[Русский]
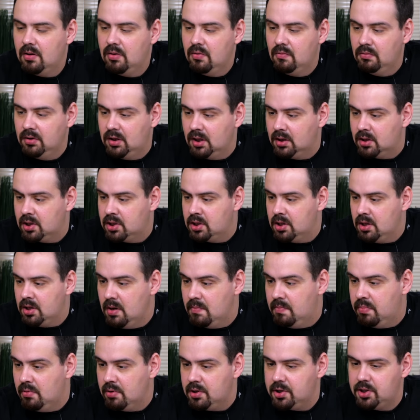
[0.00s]
Ну вот это
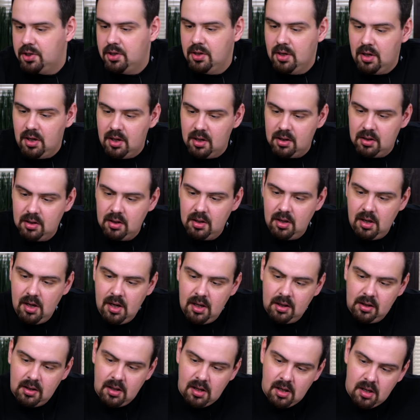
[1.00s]
не борщ, нет.
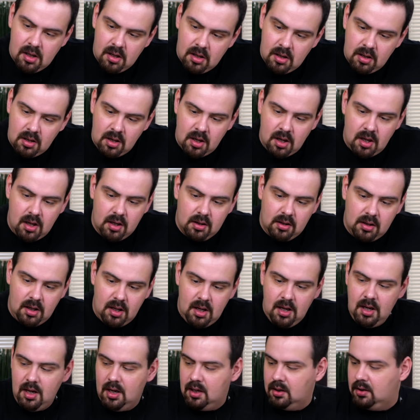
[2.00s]
Это нет.
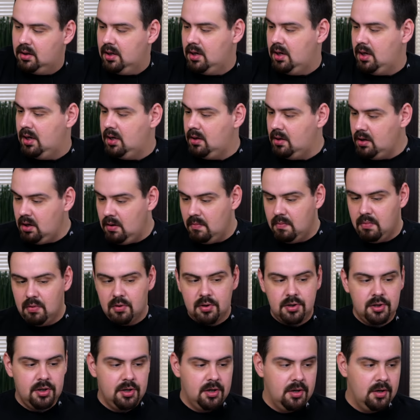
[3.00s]
И это не, не
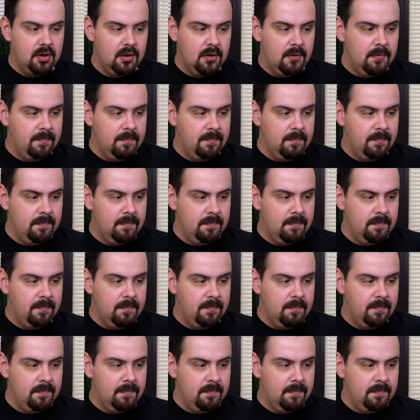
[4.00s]
борщ.